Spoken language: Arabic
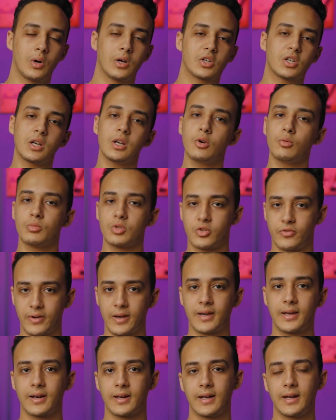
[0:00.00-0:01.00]
وعشان لو مش
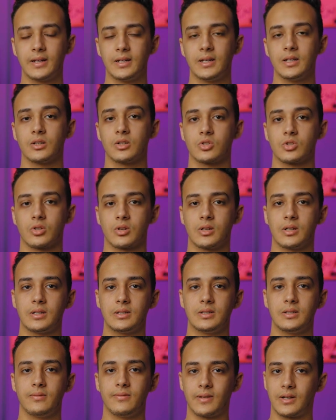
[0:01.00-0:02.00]
فاكر يعني ايه النظريه
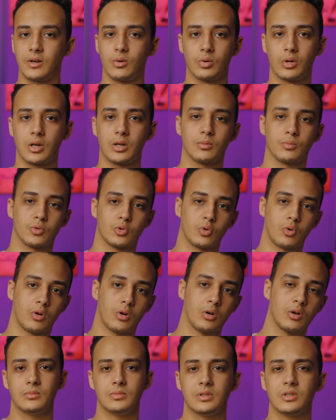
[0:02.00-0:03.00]
دي فانا هقولها لك
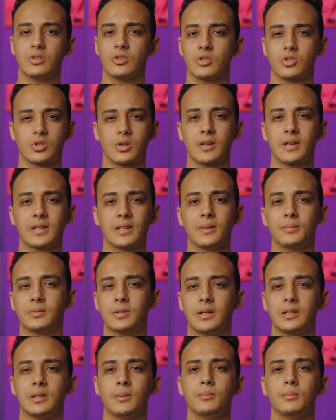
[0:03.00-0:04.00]
بسرعه دي النظريه كده
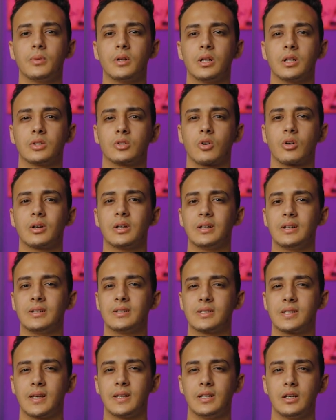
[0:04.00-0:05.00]
بتهتم بالادراك
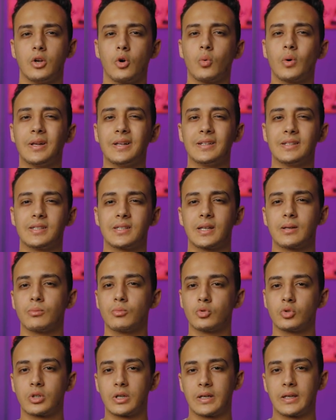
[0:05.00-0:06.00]
الانساني اللي هو الانسان
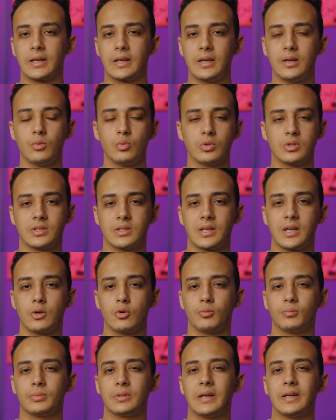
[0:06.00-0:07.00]
مدرك ايه وازاي
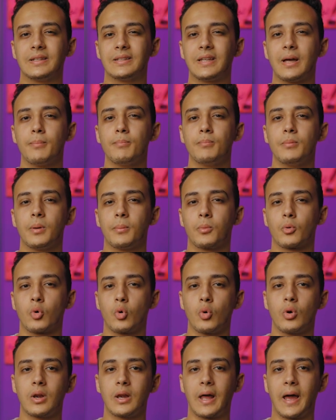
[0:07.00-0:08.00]
وبتهتم
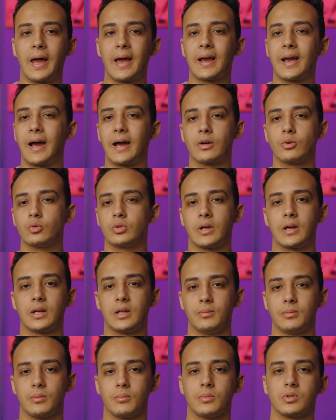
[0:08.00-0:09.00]
بكل حاجه عنه
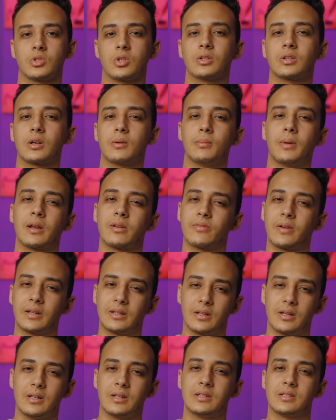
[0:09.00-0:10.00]
تقريبا مصادر المعرفه
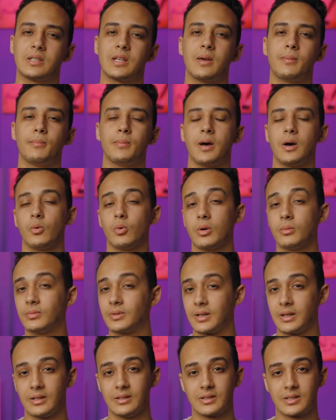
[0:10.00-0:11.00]
عند الانسان بقى وقيمه
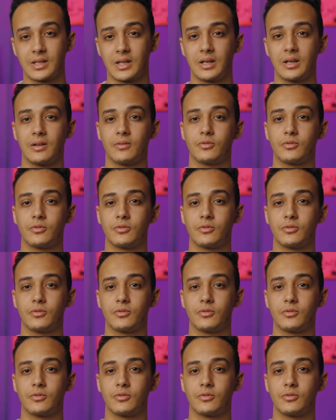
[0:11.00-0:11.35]
الانسان